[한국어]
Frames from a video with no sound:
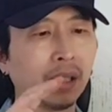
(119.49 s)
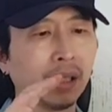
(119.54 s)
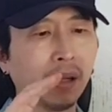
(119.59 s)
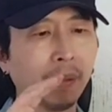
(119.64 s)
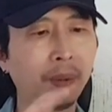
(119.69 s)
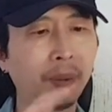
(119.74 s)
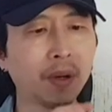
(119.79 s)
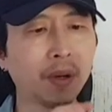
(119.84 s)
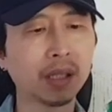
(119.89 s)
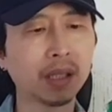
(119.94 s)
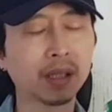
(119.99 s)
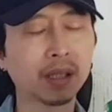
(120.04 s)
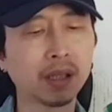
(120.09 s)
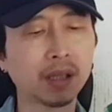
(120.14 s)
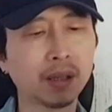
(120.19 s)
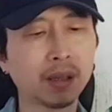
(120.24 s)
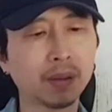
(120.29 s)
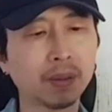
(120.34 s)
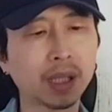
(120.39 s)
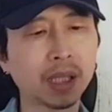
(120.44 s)
이 어퍼가
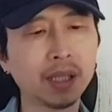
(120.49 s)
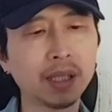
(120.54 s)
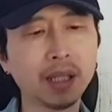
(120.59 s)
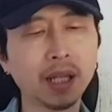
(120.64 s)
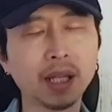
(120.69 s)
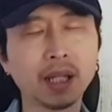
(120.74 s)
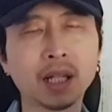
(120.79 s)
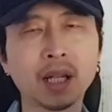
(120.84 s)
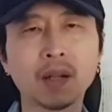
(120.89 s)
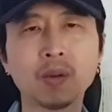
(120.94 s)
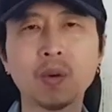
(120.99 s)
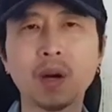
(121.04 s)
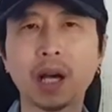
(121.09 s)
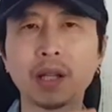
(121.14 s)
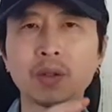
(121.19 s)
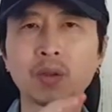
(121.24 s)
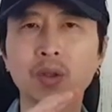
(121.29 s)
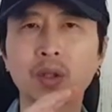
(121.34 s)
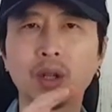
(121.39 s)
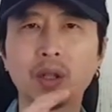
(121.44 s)
지금 흰색하고
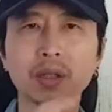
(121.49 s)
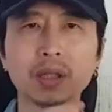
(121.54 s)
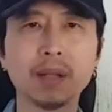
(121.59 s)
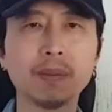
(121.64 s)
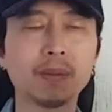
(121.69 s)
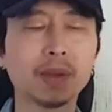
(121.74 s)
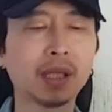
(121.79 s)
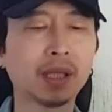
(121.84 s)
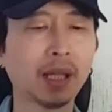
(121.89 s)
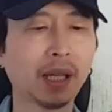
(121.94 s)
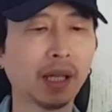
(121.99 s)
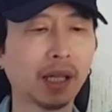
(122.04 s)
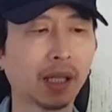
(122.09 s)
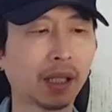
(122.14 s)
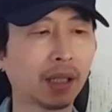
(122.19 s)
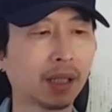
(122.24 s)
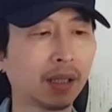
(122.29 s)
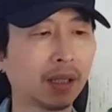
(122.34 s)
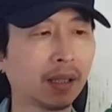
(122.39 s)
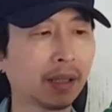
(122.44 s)
아주 연한
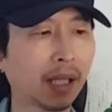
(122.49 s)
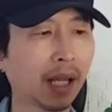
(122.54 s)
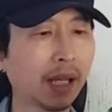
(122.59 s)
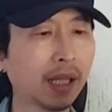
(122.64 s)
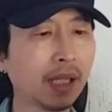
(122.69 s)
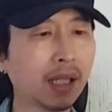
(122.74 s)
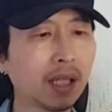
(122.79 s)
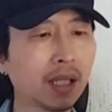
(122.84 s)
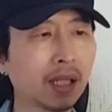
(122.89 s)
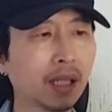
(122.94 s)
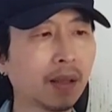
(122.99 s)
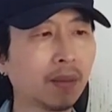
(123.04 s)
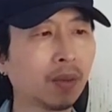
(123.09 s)
미색 그 사이이기